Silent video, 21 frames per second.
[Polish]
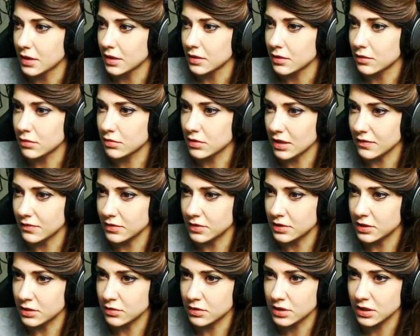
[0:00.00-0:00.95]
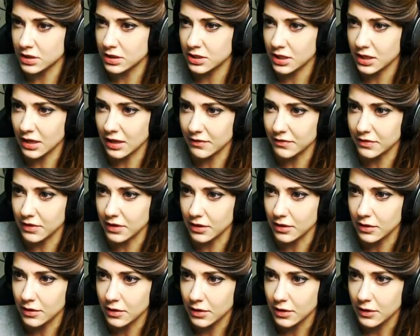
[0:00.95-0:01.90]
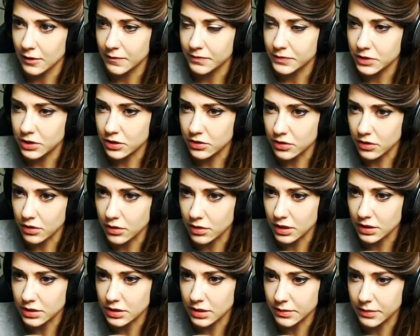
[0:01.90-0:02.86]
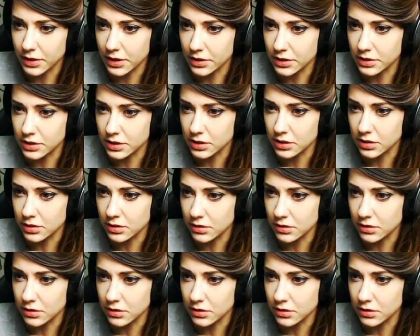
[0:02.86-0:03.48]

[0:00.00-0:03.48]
Tutaj widzicie, to jest nieciekawie. Co to? Na ziemi leży.